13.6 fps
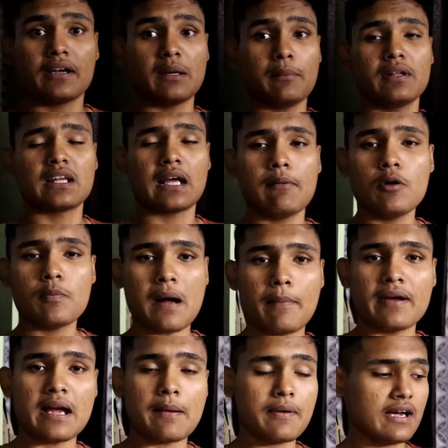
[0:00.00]
भाई की ख़राब है
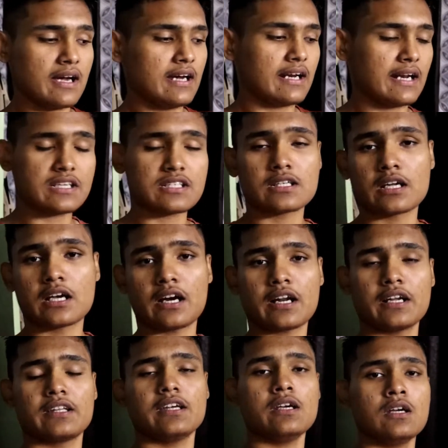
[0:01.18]
पापा यहाँ पे रेस्ट कर
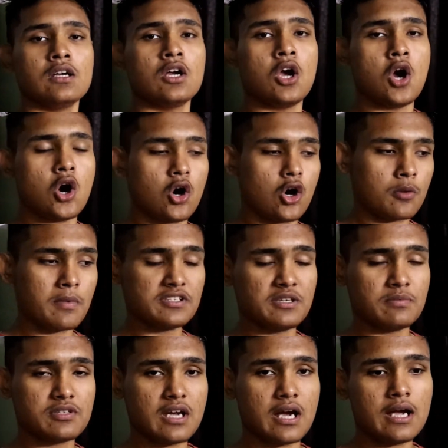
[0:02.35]
रहे थे और मैं
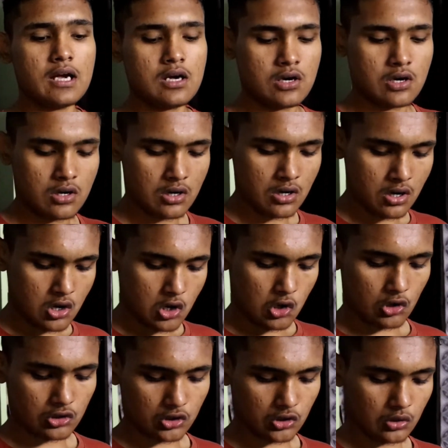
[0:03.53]
जिम से आया
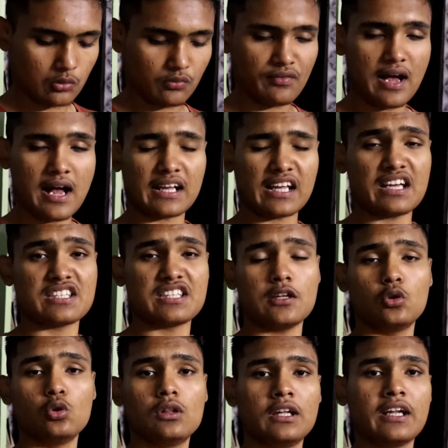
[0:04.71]
और आके सीधा
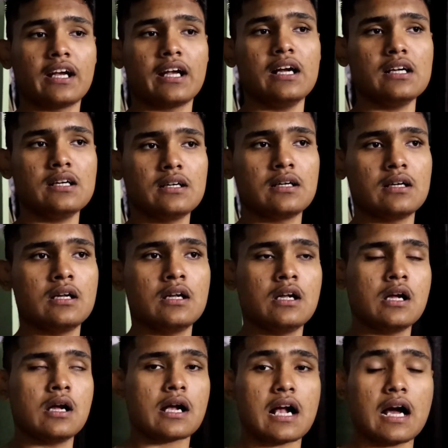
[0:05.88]
दूध लेने गया
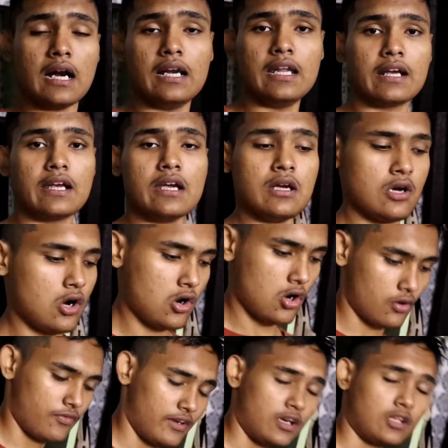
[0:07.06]
कार लेके
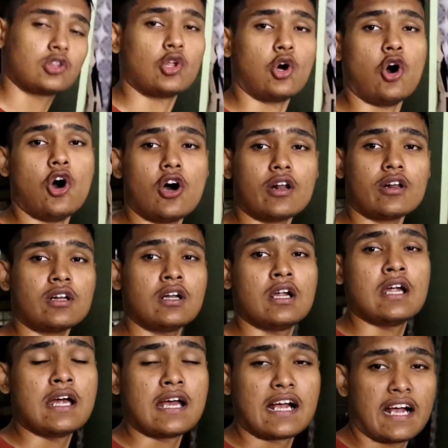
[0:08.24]
और फिर थौर
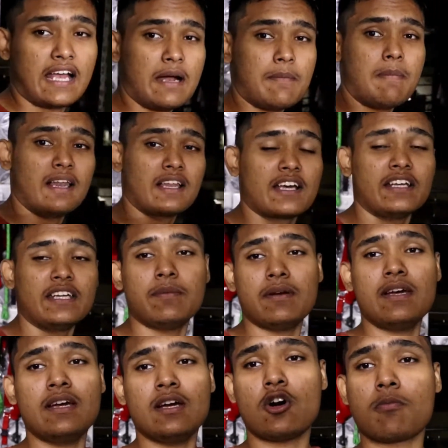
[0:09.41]
गया बालकनी
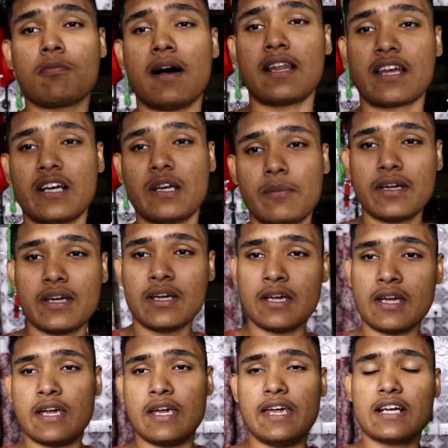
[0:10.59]
में और बालकनी में
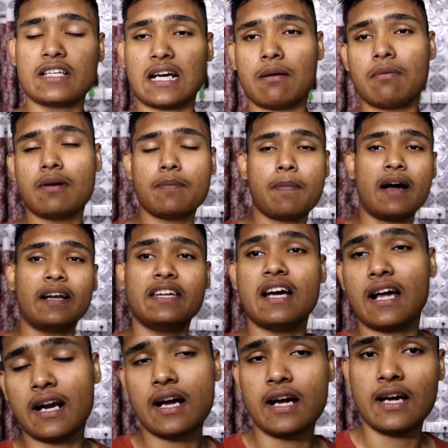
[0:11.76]
एक जगह पे पानी
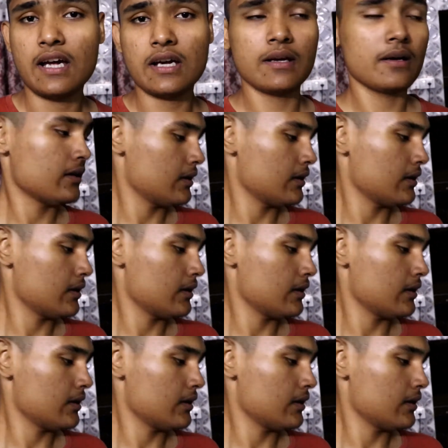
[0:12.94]
आ रहा है